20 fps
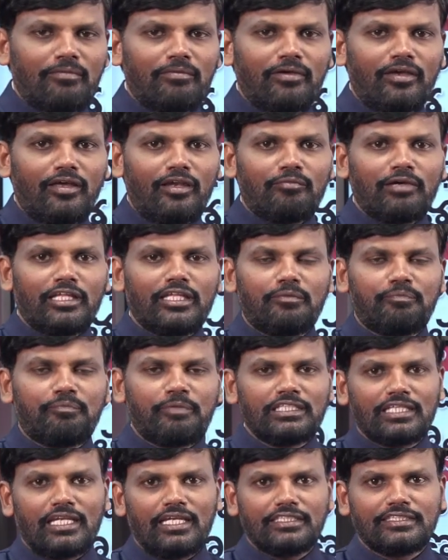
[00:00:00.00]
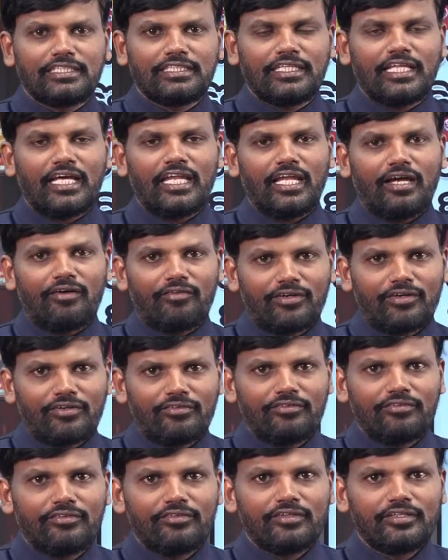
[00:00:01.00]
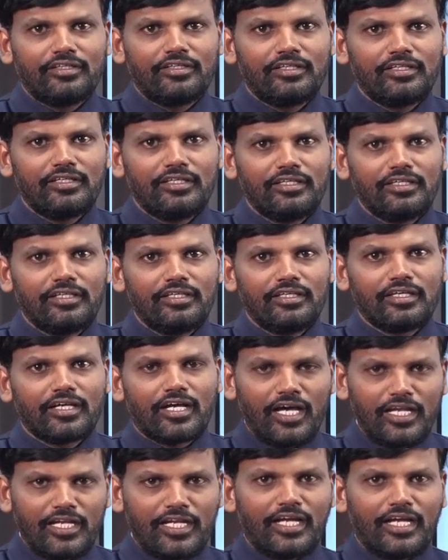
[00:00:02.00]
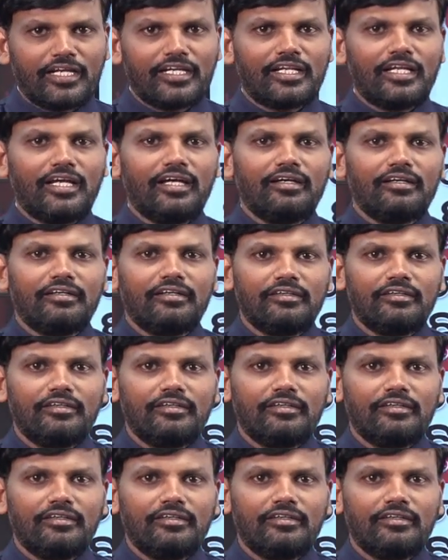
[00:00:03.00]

ఒక యాభై వేల మందికి పెన్షన్లు ఇస్తే దాన్ని ఏమంటారు కానుకంటరా